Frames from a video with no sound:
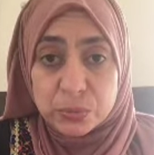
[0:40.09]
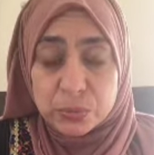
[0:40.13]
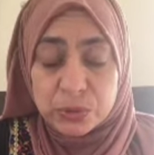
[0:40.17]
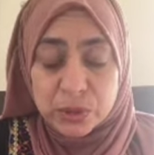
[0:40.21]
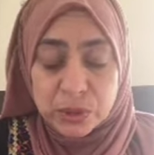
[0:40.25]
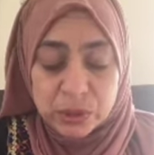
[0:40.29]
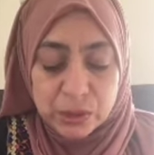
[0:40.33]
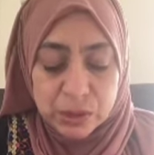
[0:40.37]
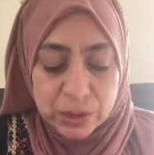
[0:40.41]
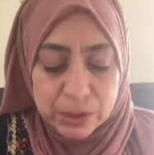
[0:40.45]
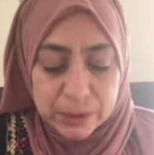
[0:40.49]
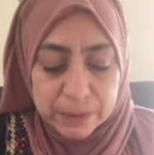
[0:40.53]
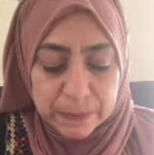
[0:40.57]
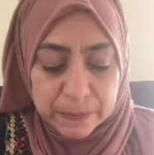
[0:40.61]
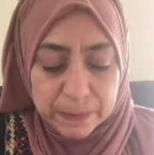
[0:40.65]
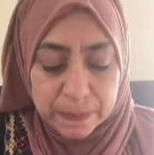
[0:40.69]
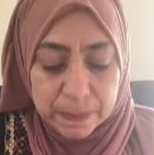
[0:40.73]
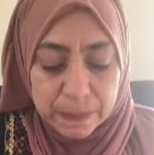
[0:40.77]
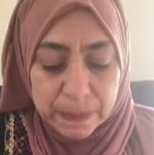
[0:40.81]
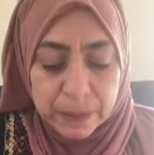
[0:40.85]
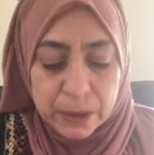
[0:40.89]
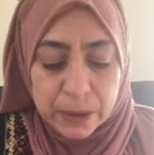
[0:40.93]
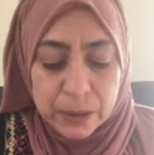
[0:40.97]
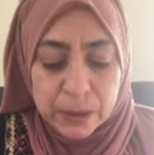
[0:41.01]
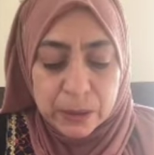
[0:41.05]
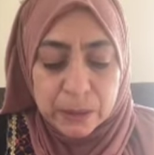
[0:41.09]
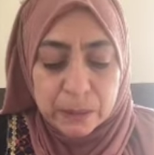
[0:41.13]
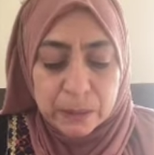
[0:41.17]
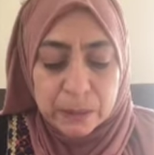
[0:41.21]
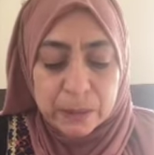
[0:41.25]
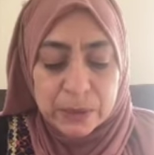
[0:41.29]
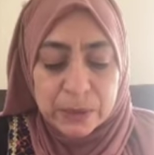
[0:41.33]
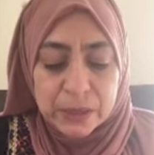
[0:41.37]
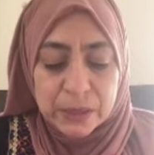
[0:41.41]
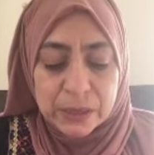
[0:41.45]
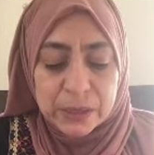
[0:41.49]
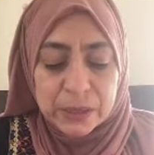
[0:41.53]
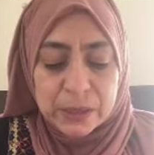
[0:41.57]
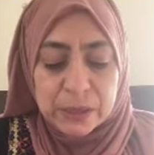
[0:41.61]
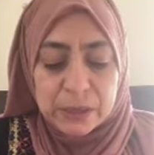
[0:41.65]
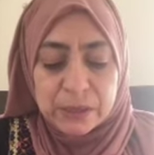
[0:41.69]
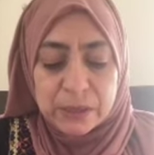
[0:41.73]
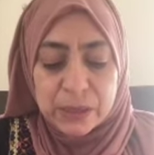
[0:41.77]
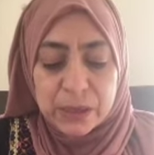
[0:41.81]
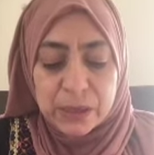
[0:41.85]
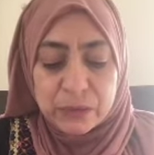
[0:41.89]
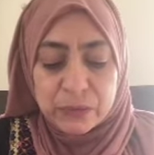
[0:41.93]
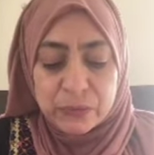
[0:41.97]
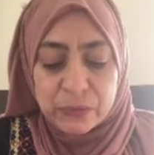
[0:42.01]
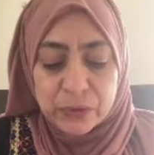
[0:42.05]
بتقرأها بنية
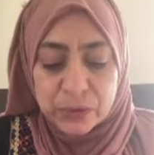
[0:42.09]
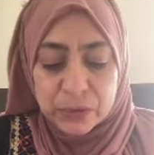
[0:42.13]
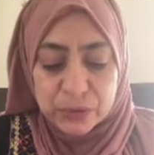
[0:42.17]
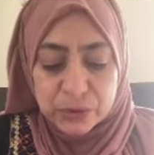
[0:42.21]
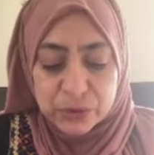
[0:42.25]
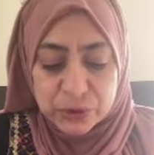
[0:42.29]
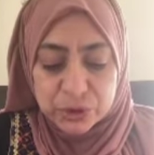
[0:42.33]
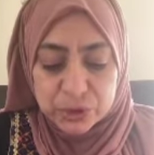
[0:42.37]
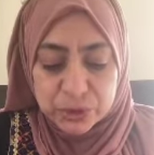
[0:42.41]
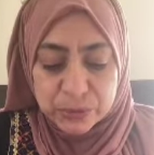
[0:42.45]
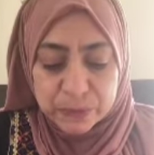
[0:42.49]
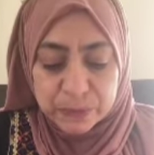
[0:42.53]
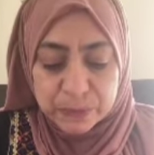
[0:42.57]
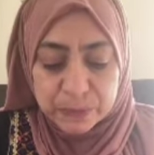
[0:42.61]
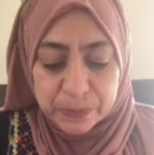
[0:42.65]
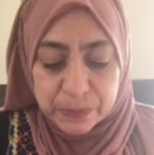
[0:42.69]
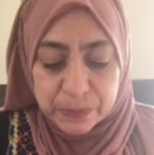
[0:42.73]
الفرج